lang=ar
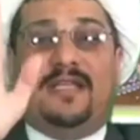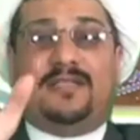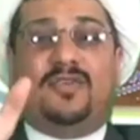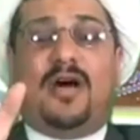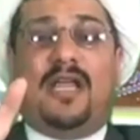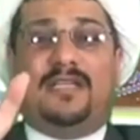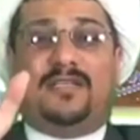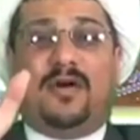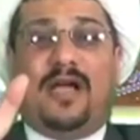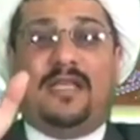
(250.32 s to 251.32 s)
سؤالي
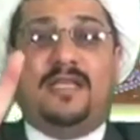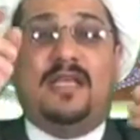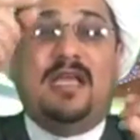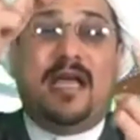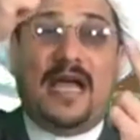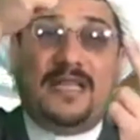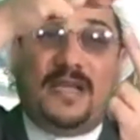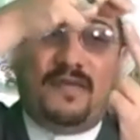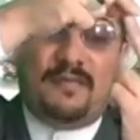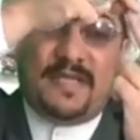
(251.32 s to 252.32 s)
سؤالي أنت
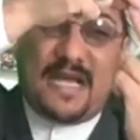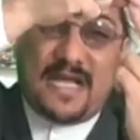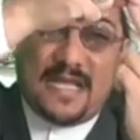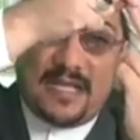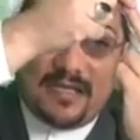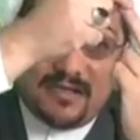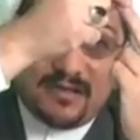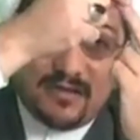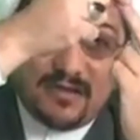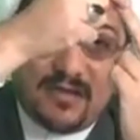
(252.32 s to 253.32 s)
في البداية
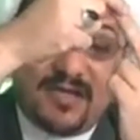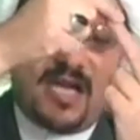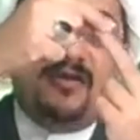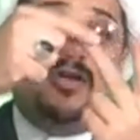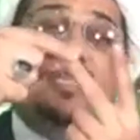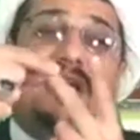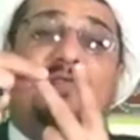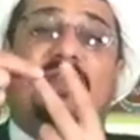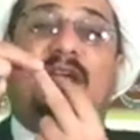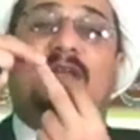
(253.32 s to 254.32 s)
نحن عندنا
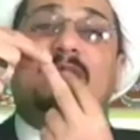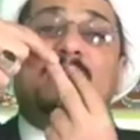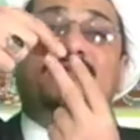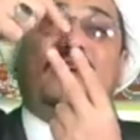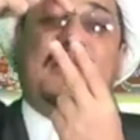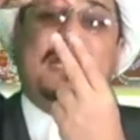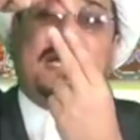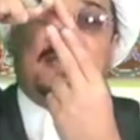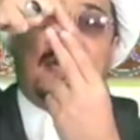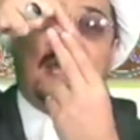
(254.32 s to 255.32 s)
في علم المنطق
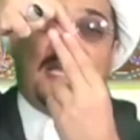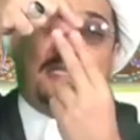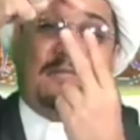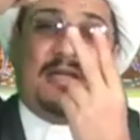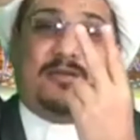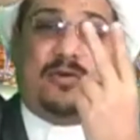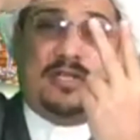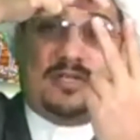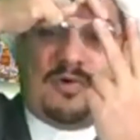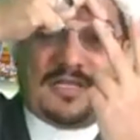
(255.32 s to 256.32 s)
النقيضان لا يجتمعان
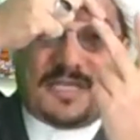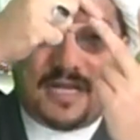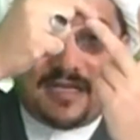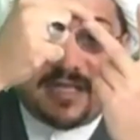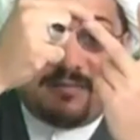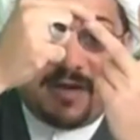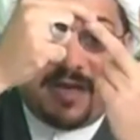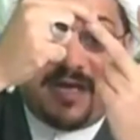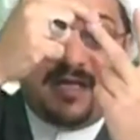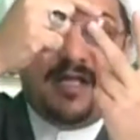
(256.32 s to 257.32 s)
قلت هو صح كتاب
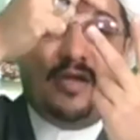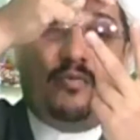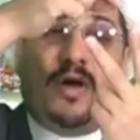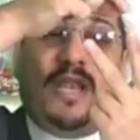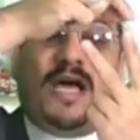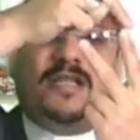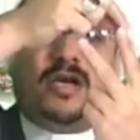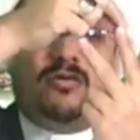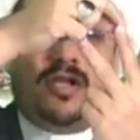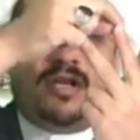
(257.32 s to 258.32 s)
الله والآن
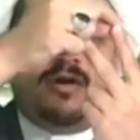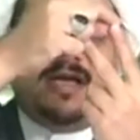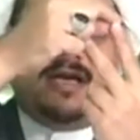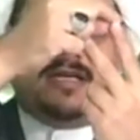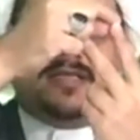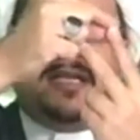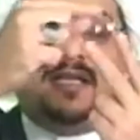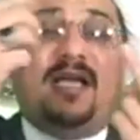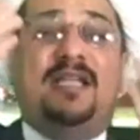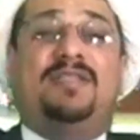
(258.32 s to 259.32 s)
تقول الرواية غير
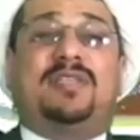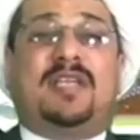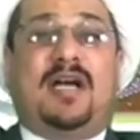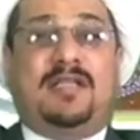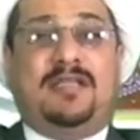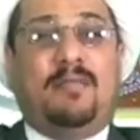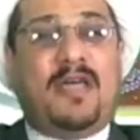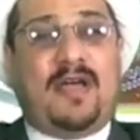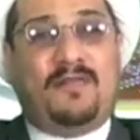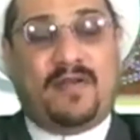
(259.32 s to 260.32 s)
صحيحة أنت ساعدني
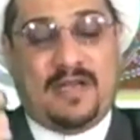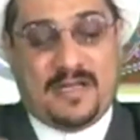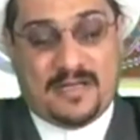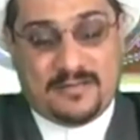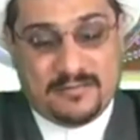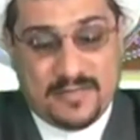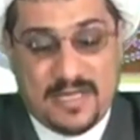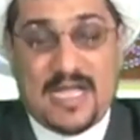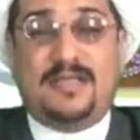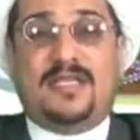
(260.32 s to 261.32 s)
ماذا أفعل أنا
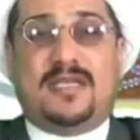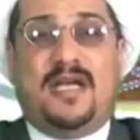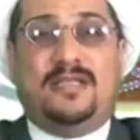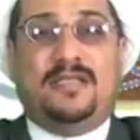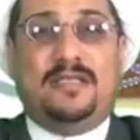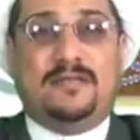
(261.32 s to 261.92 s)
أنت ساعدني